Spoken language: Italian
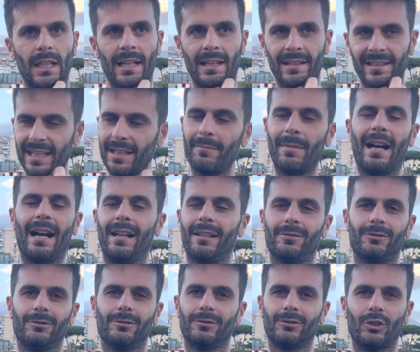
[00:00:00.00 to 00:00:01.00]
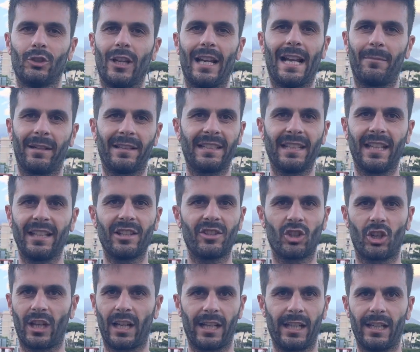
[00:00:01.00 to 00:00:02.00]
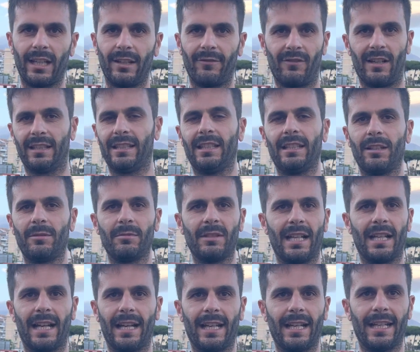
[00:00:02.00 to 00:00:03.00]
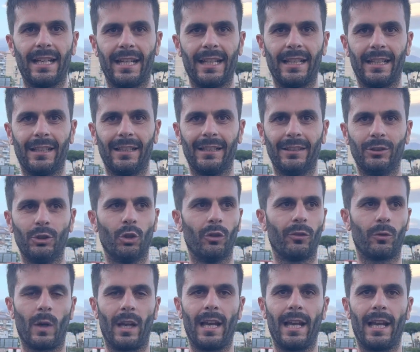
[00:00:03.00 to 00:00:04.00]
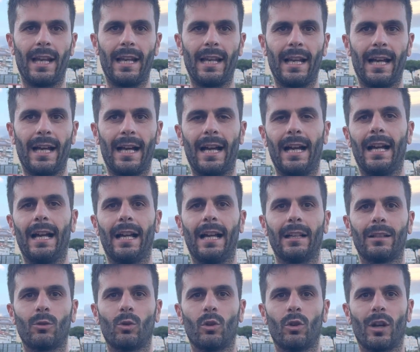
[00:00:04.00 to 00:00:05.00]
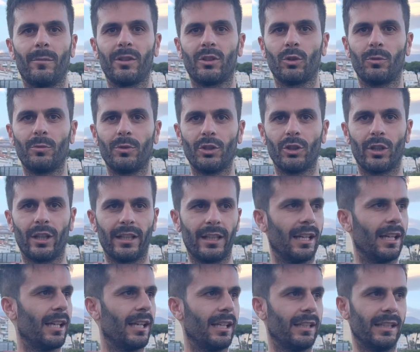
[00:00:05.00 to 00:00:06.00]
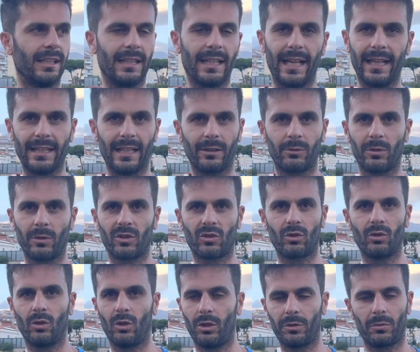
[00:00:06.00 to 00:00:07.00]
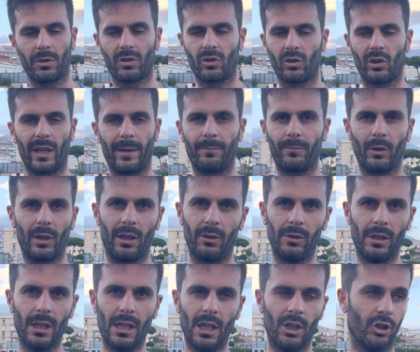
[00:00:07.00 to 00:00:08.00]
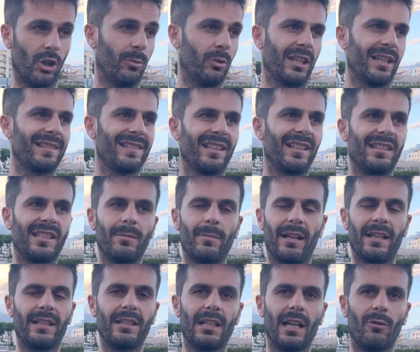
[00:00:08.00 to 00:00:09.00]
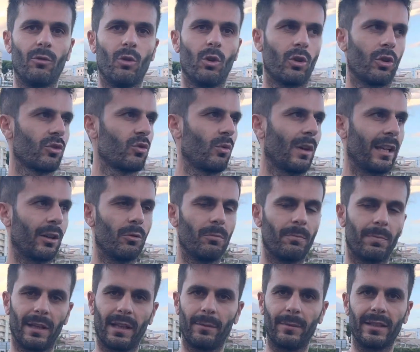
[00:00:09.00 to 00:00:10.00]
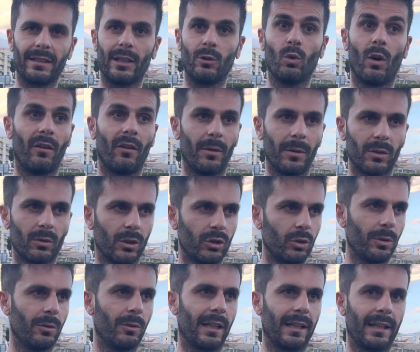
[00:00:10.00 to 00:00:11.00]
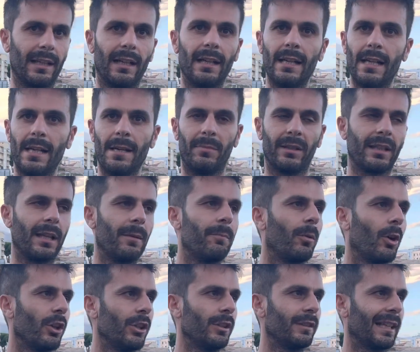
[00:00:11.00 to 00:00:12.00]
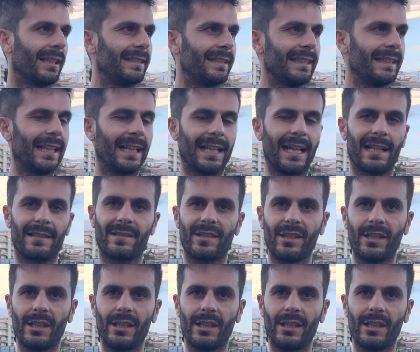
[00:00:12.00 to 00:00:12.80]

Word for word: Sì, ma non, non, è la partita di Sora che va a determinare do, qual è la, il collocamento migliore del, del Gaeta in questo, in questo, campionato. Dopo tre settimane di lavoro, squadra completamente nuova per quanto riguarda, perché poi tanti ragazzi